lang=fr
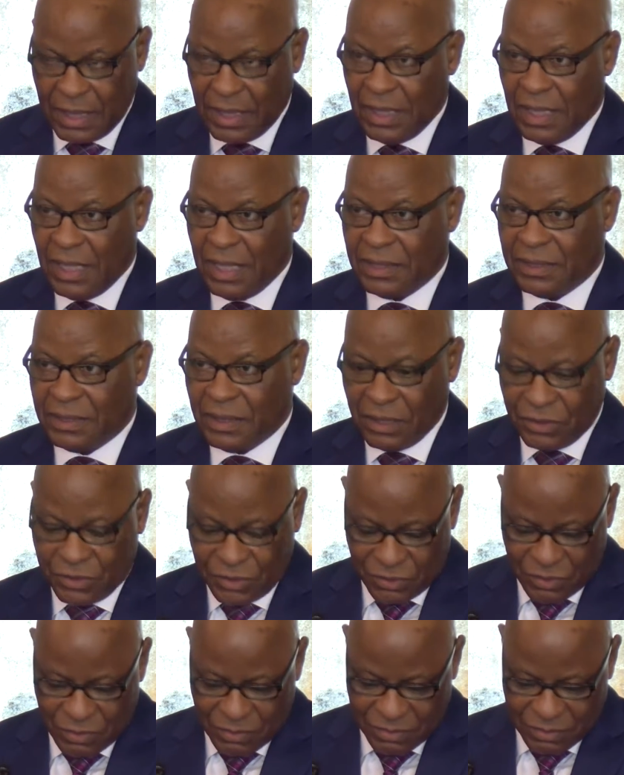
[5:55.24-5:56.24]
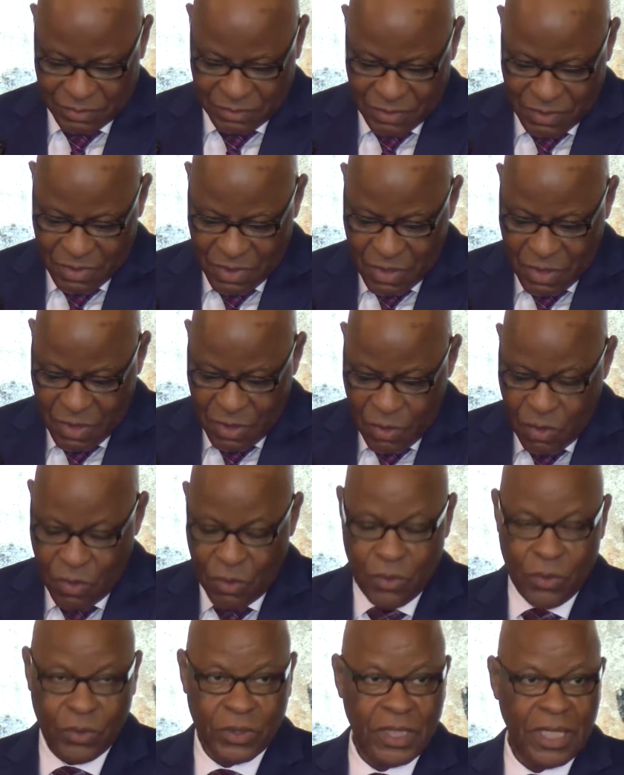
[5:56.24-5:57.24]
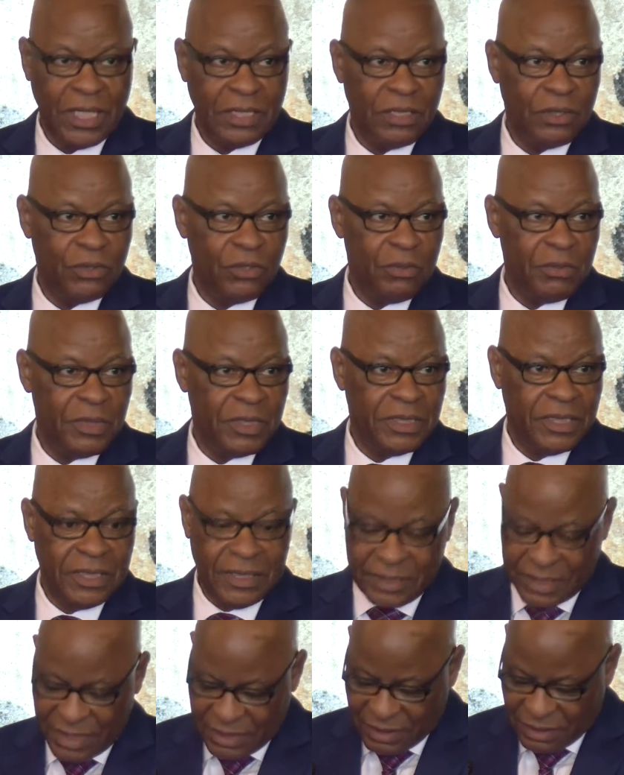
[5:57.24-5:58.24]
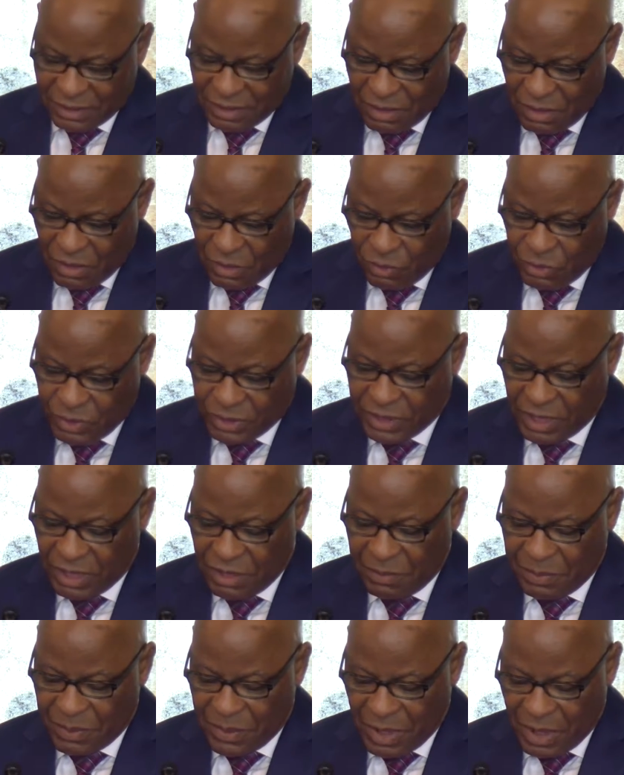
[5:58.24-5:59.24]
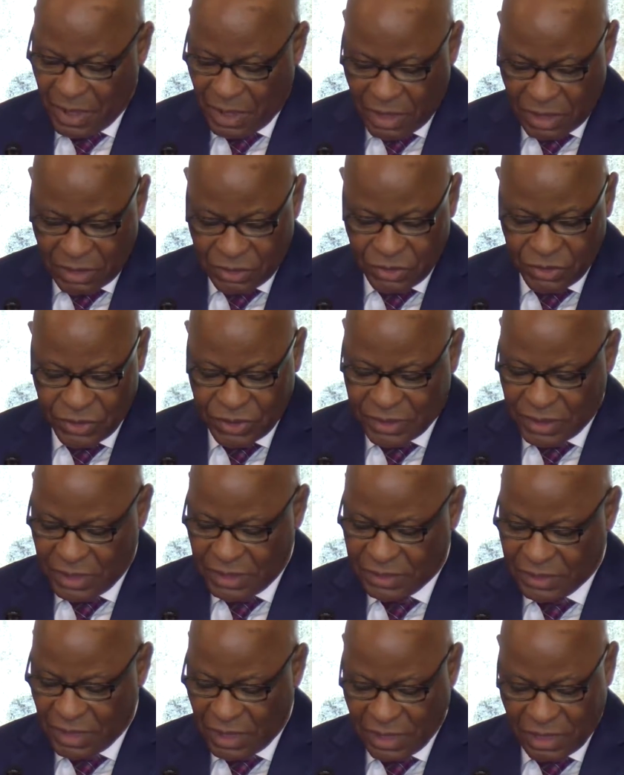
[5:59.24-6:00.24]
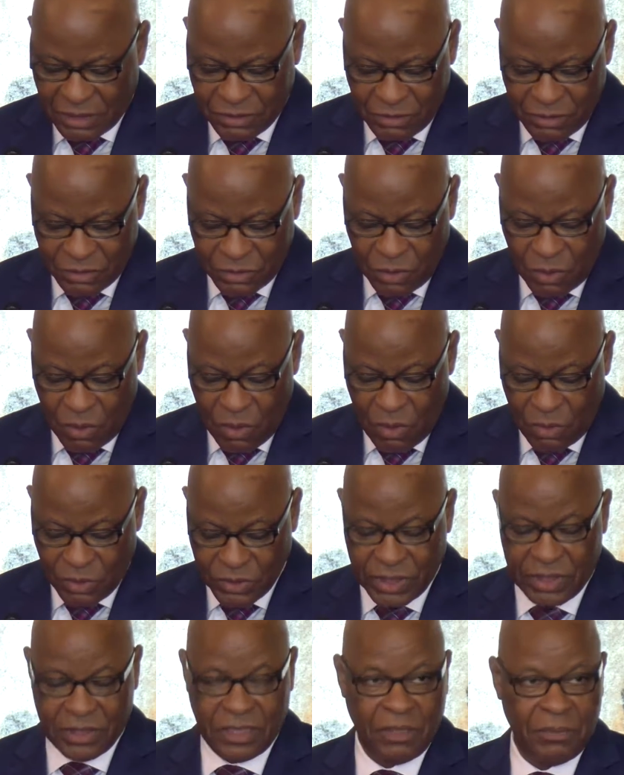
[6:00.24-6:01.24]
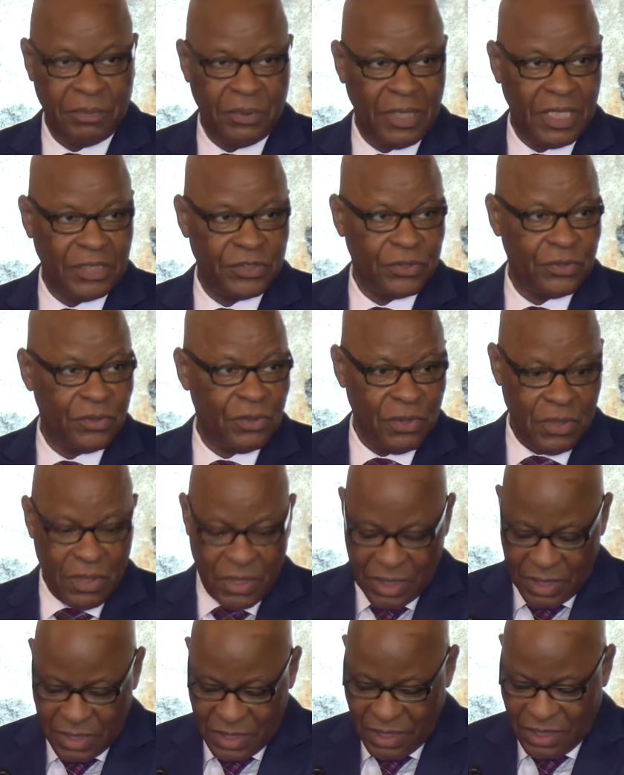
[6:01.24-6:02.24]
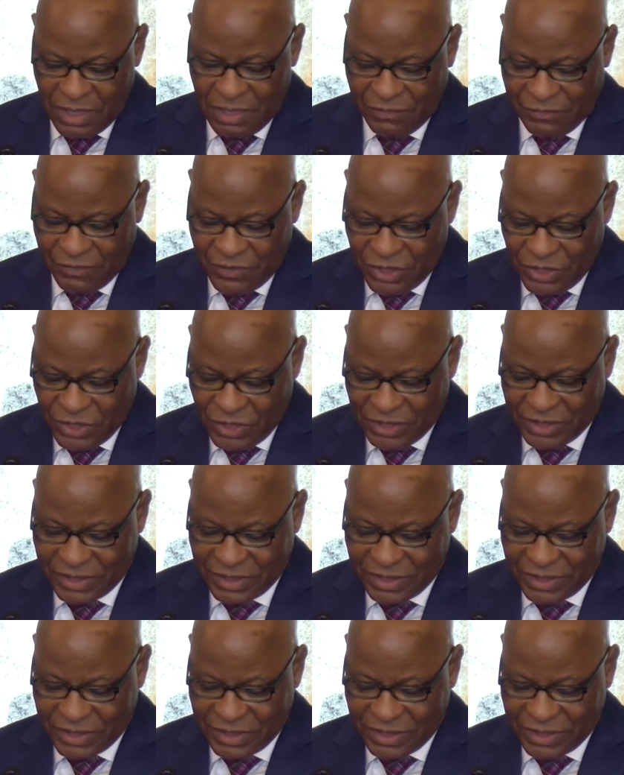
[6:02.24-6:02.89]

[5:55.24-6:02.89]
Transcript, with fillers: Les sanctions. Au cours de l'année 2017, le CNP a enregistré 191 interpellations et infligé